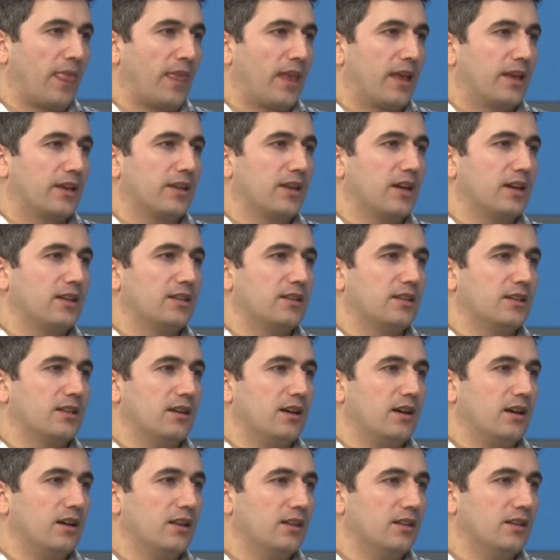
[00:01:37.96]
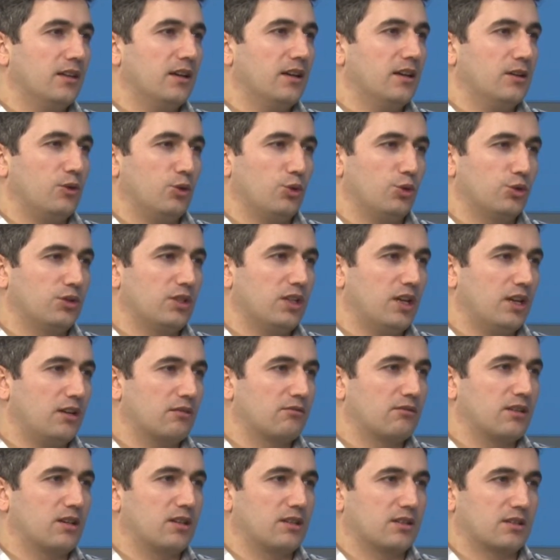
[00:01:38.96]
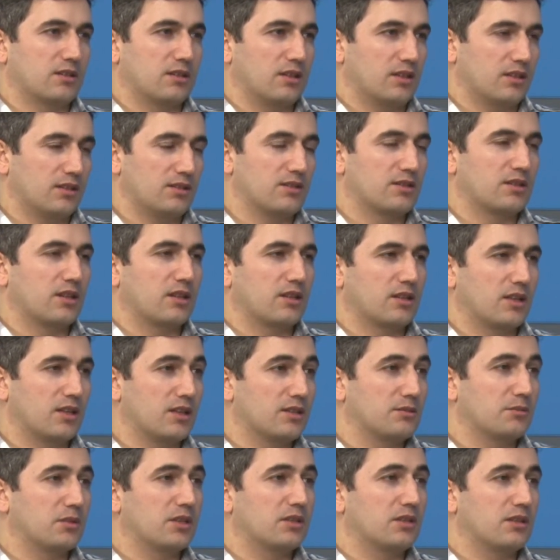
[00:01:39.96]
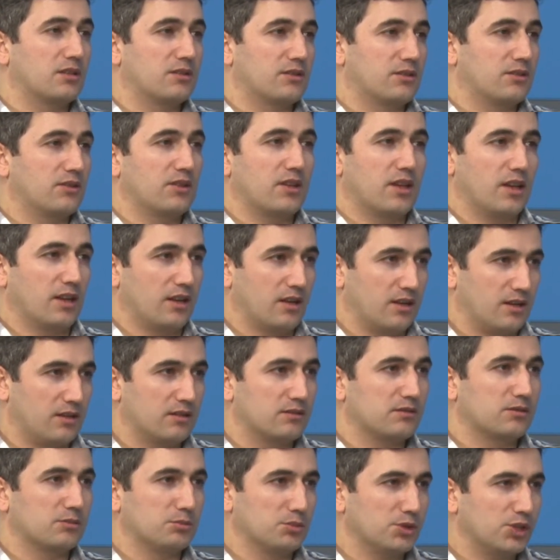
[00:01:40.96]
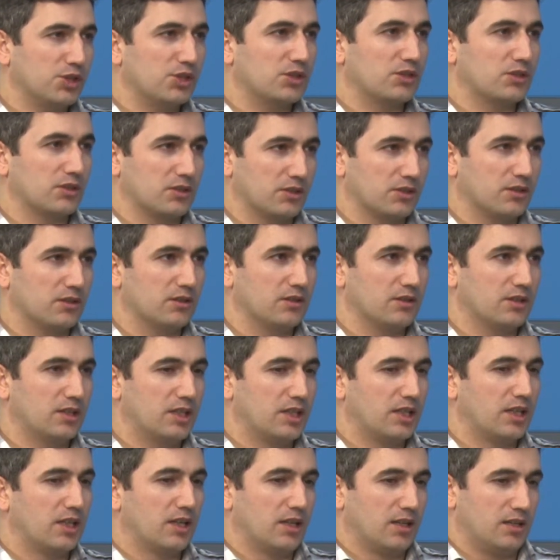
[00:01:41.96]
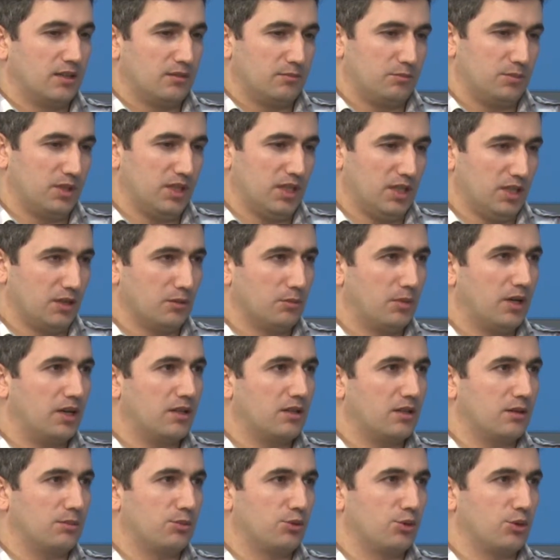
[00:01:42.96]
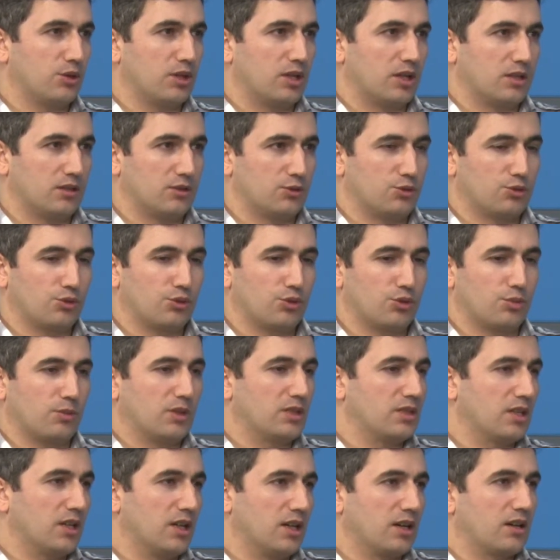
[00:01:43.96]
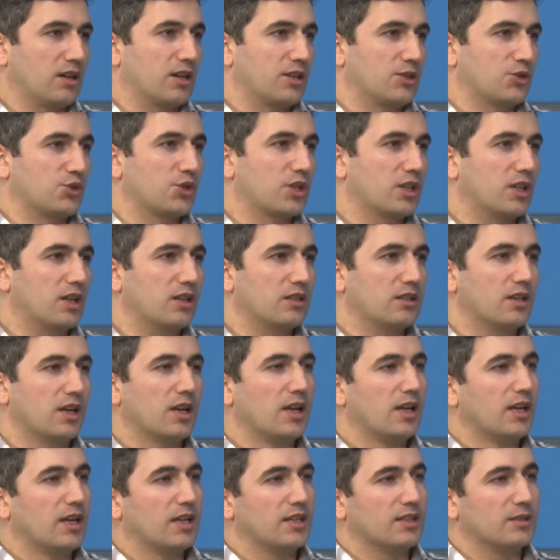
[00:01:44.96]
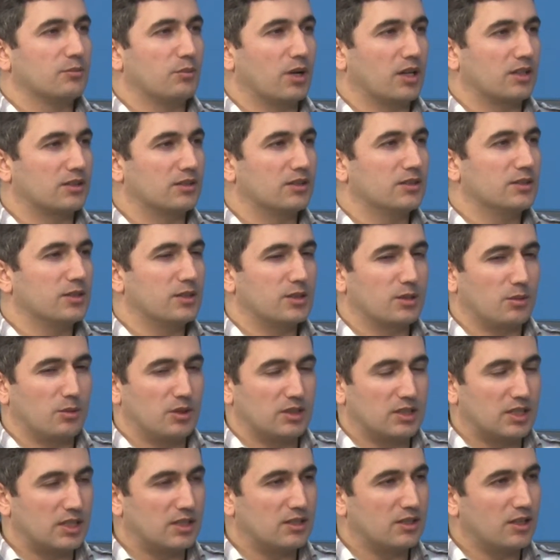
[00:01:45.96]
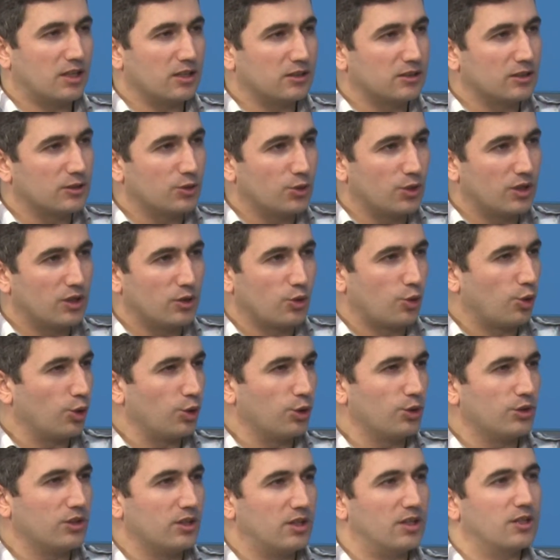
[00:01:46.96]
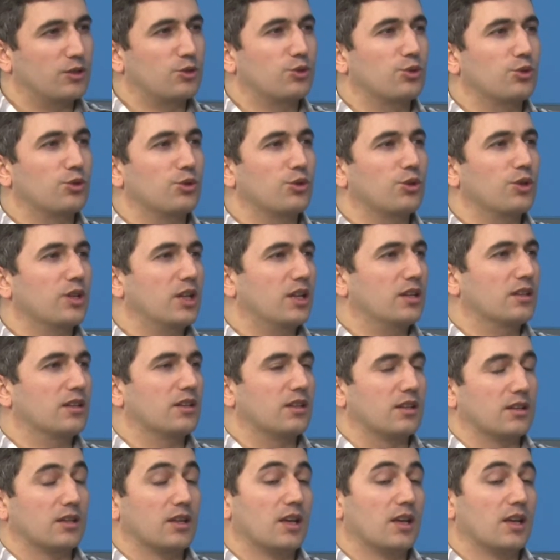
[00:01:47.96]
Yani Allah o diğer varlıkları insanlar hizmet etsin diye yaratmıştı. Bir imar yapıyorlardı. Çünkü mesela karıncalar baktığınız zaman yerin altında öyle koloniler kuruyorlar ki